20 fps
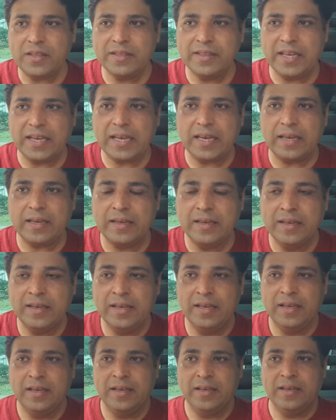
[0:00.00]
देखें
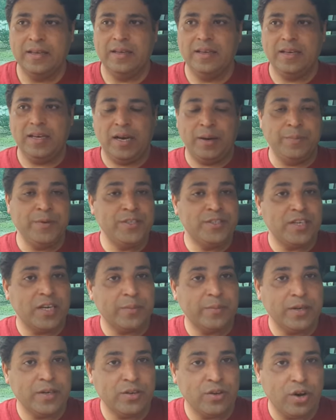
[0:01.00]
अभी
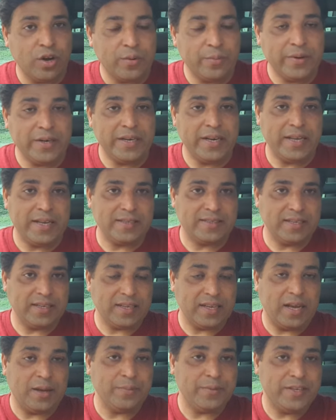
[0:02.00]
जर्मन गवर्नमेंट ने ऐसा
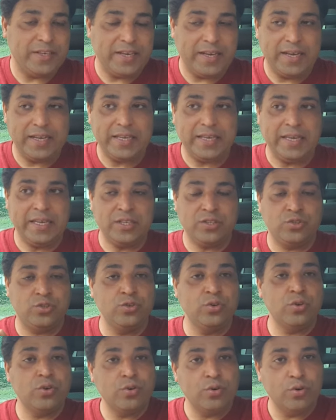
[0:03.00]
काम किया है कि
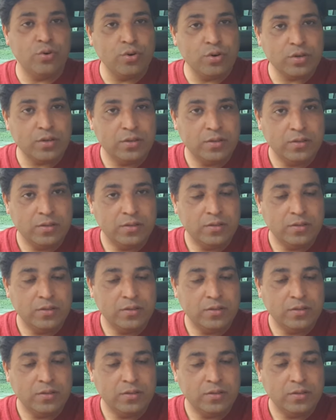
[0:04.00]
जो लोग